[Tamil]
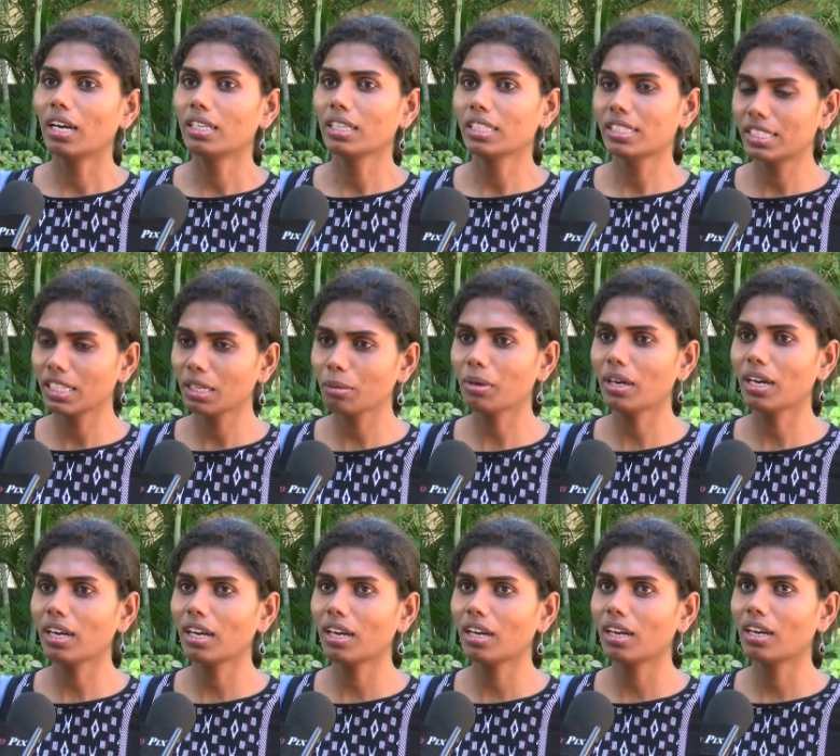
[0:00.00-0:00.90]

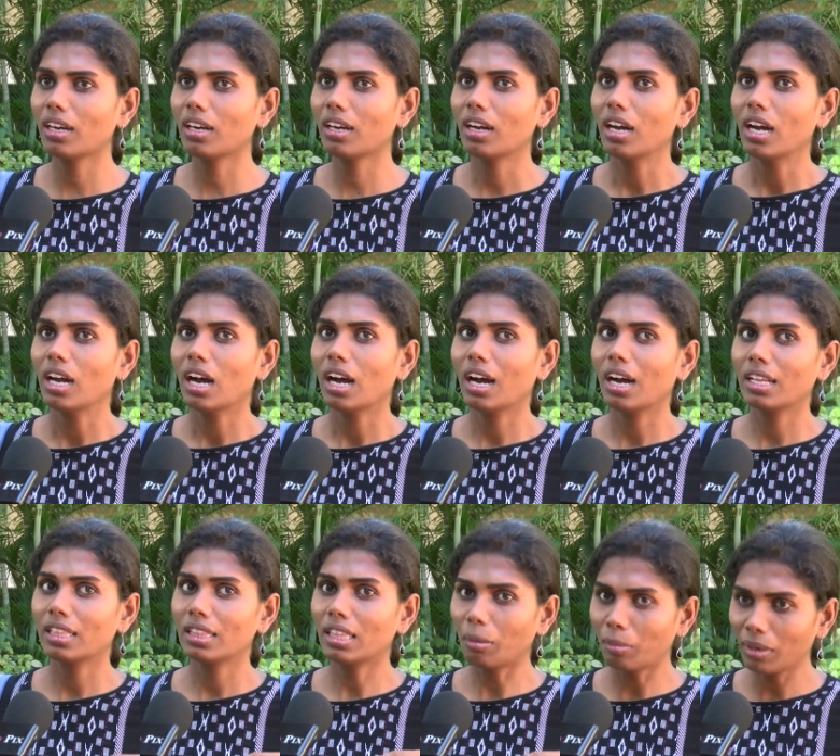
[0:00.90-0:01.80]
நிச்சயமாக
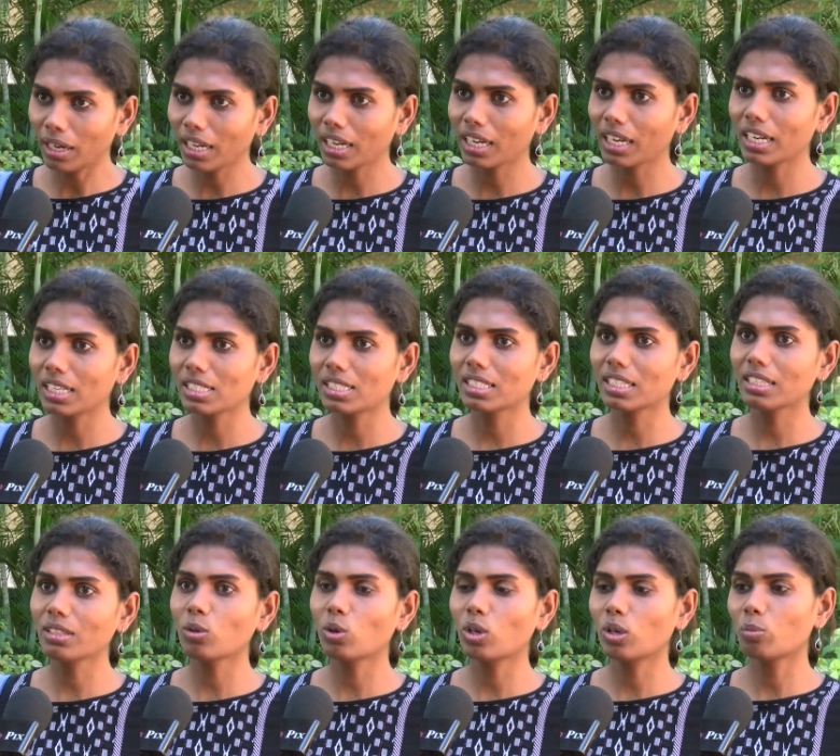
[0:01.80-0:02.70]
தமிழக அரசு
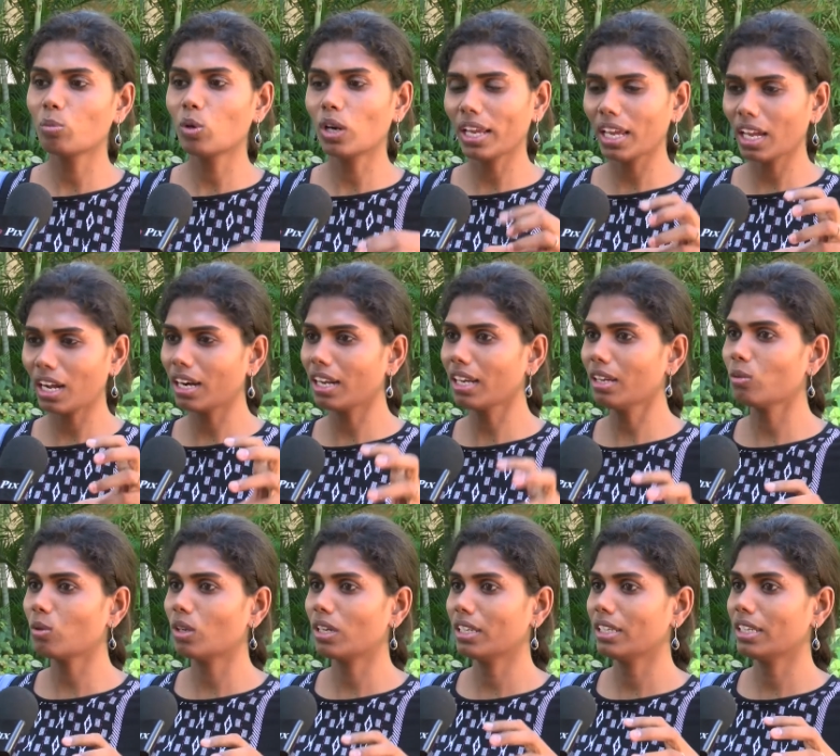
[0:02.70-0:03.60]
ஒரு முறையான
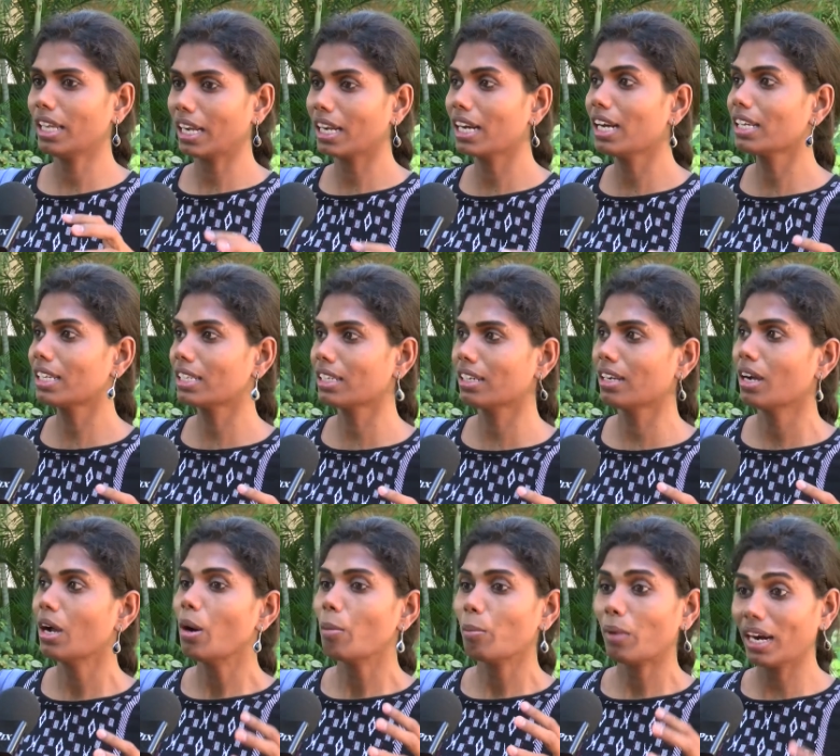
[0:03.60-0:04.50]
ஒரு எங்களுக்கு
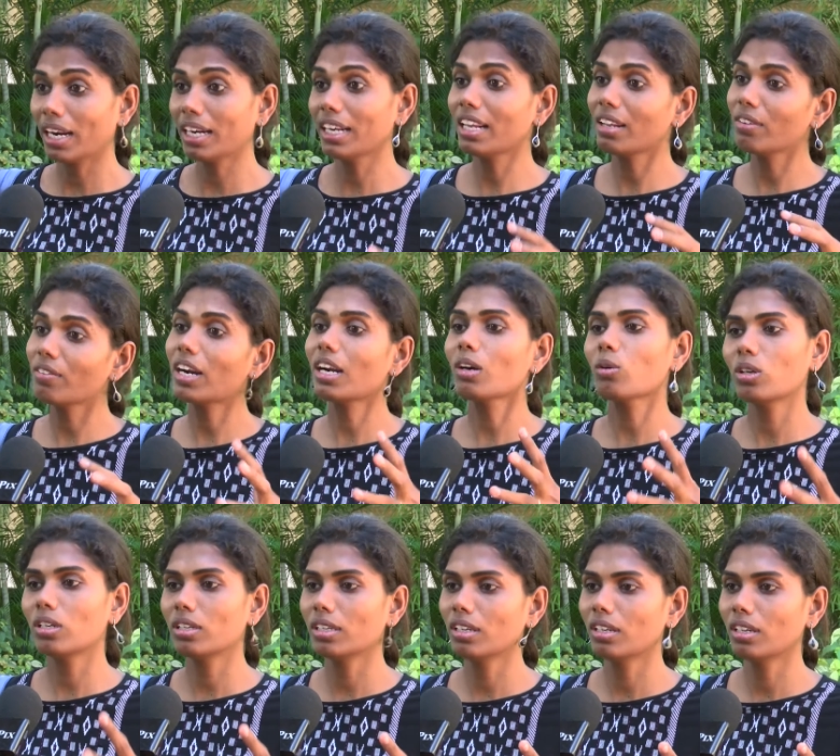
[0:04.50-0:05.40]
மனநிறைவான
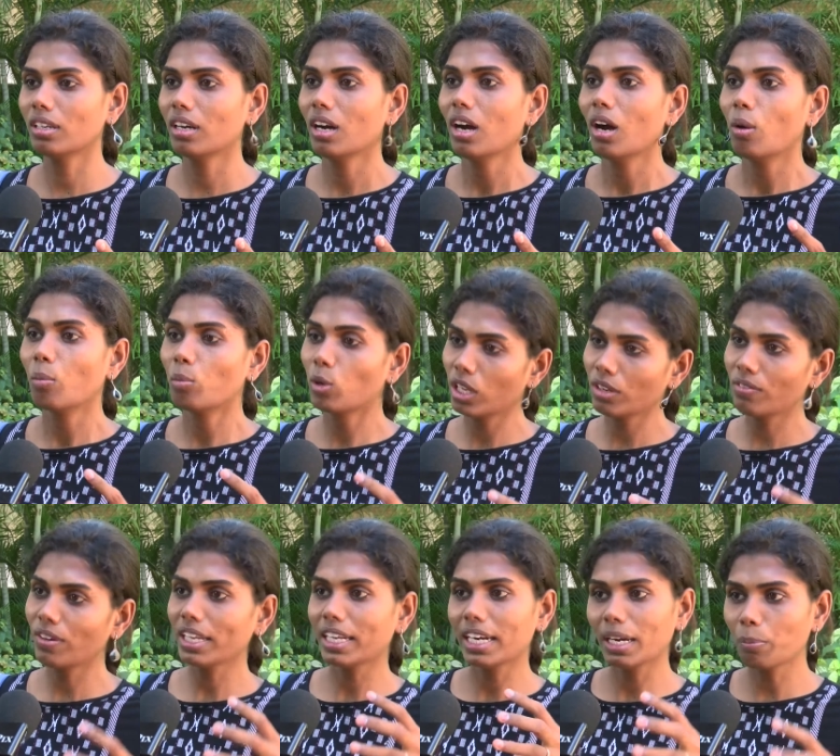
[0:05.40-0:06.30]
ஒரு
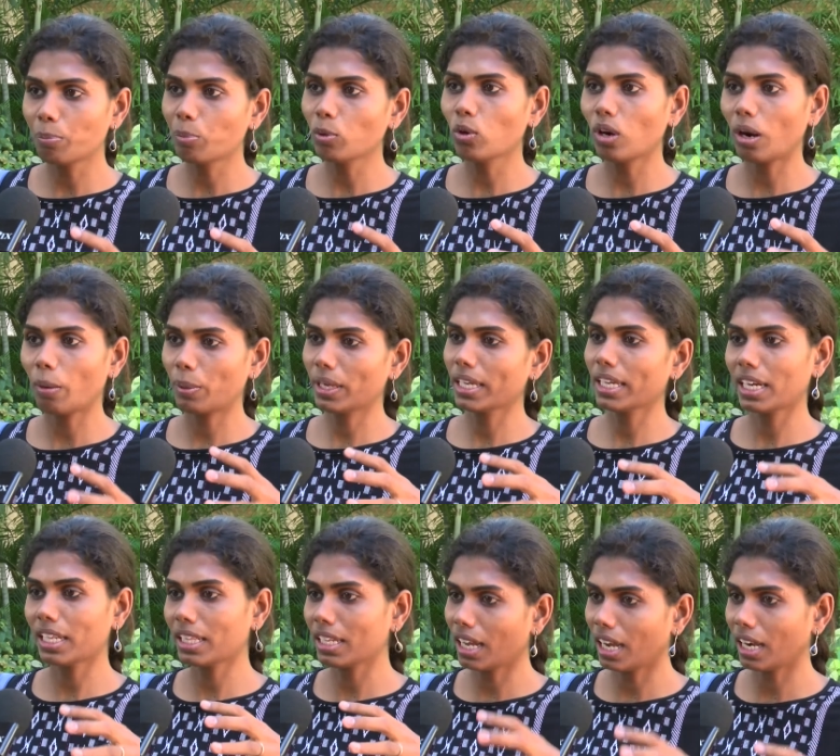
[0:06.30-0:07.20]
முடிவை எடுப்போம்
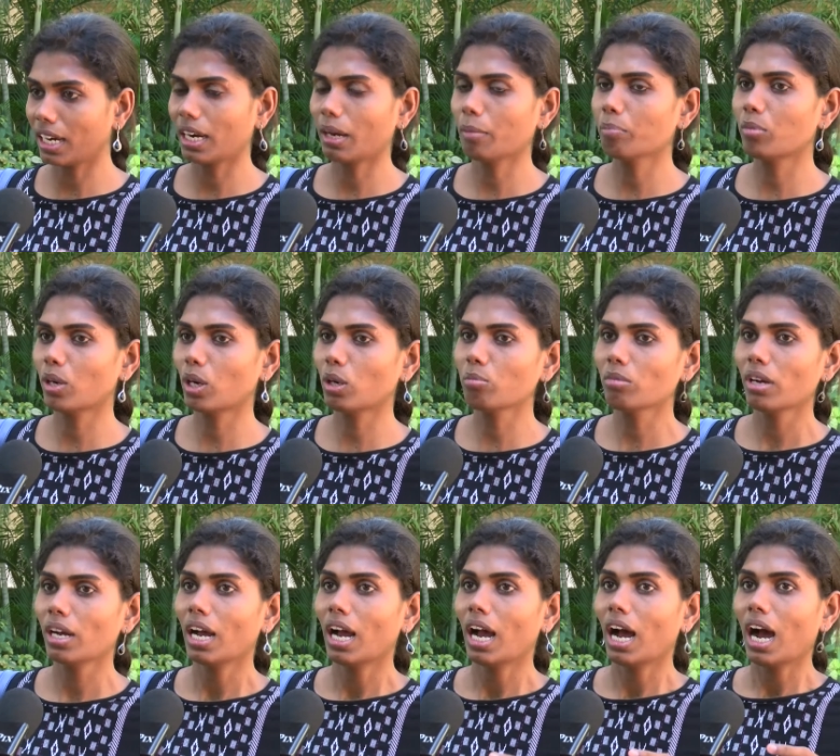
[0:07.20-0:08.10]
அப்படிங்கிறத நாங்கள் நம்புகிறோம்
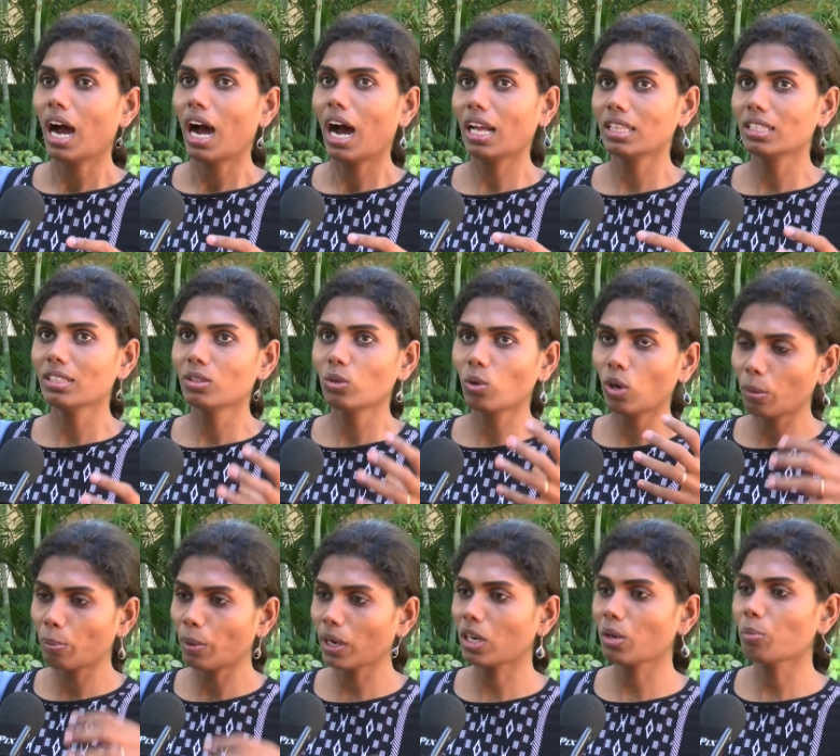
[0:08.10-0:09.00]
அது
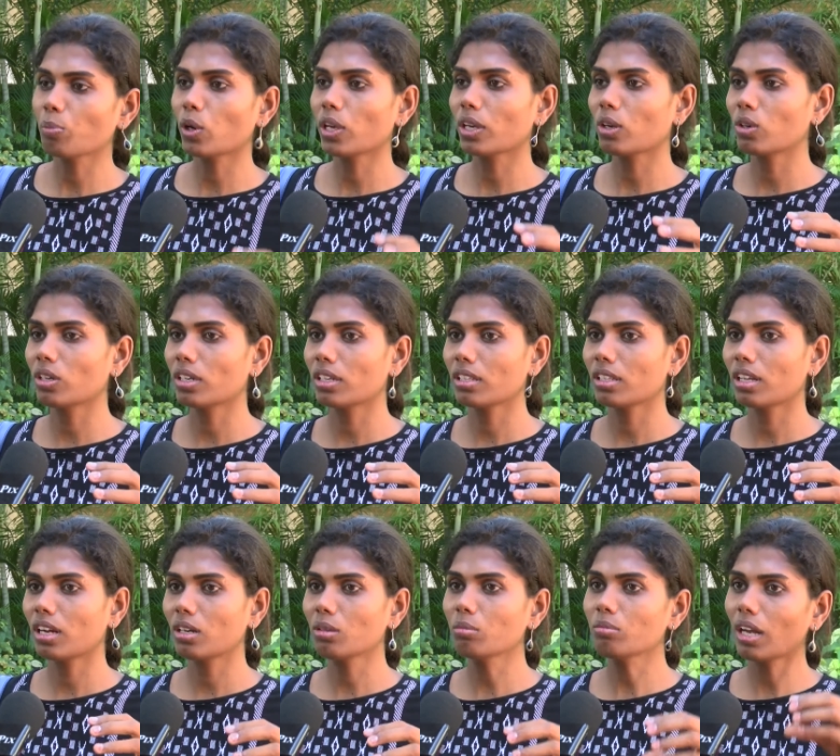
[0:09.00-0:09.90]
ஒரு பக்கம் போய்
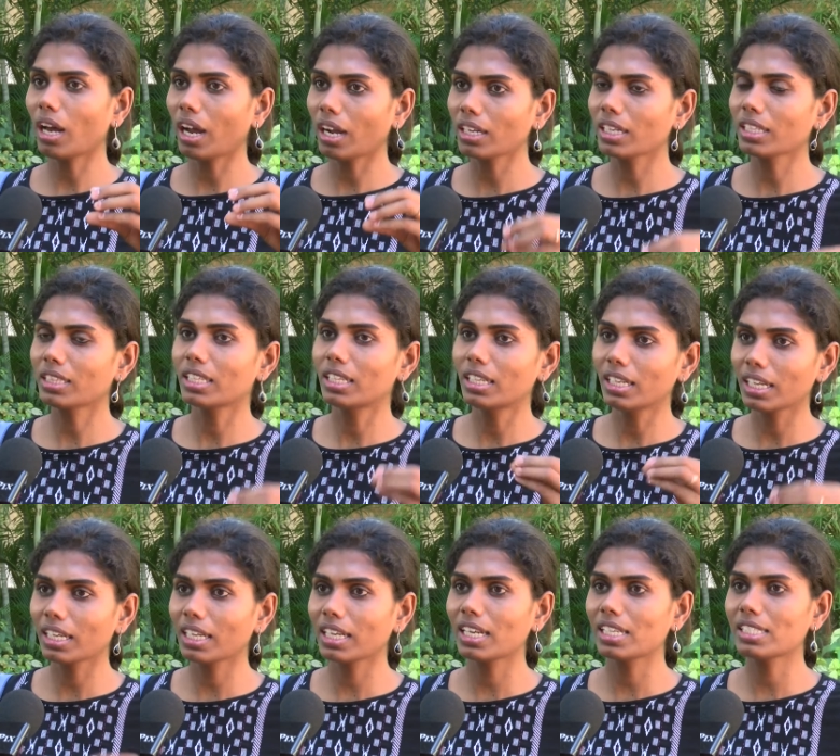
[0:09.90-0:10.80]
கொண்டிருந்தாலும் நாங்கள்
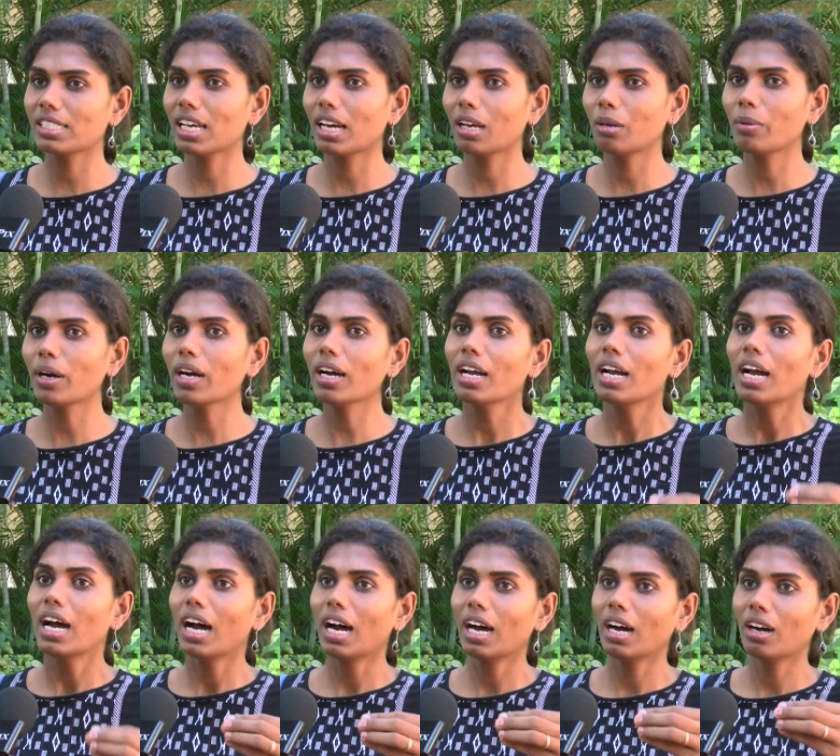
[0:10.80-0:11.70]
திருநங்கைகள்
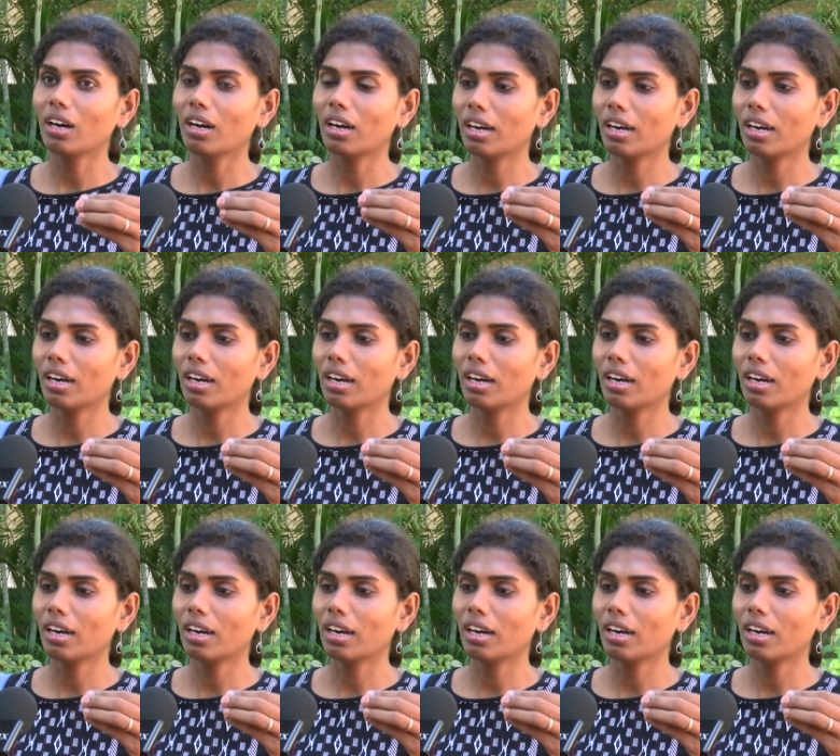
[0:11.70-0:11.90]
சார்பாக